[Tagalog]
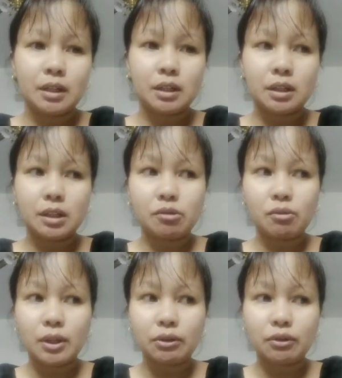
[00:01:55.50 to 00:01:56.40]

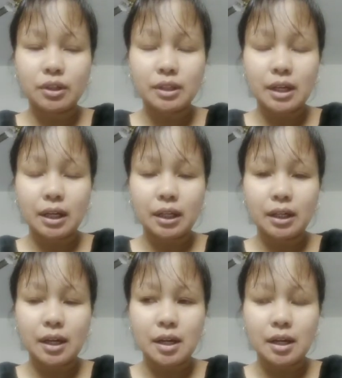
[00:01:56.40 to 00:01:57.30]
Nagkukwento siya sa akin
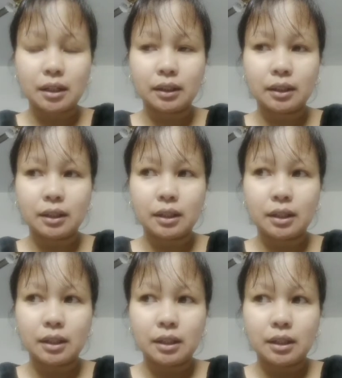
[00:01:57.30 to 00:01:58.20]
ng
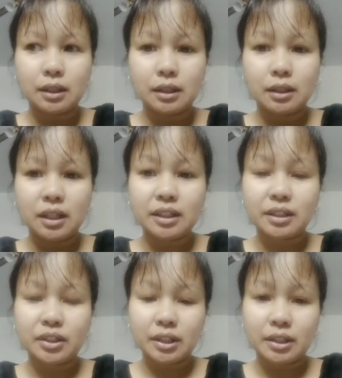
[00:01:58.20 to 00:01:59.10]

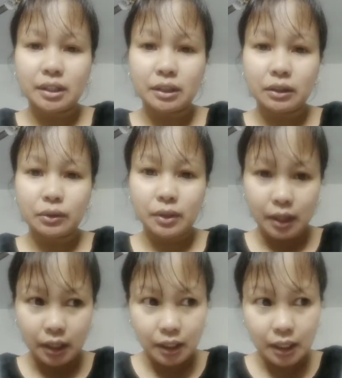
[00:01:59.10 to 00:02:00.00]
Icha-chat niya
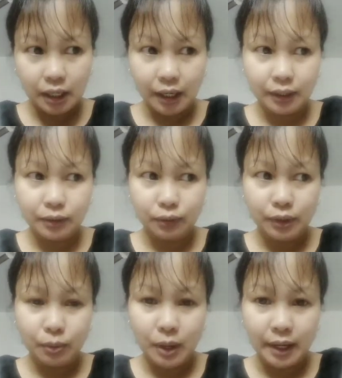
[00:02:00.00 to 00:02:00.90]
today, ang answer
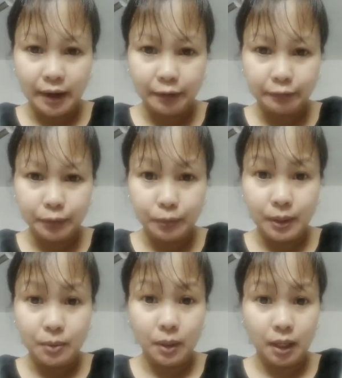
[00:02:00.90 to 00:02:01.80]
daw ay after one
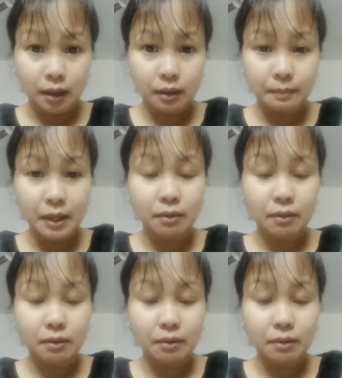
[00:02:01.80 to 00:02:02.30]
week. Pero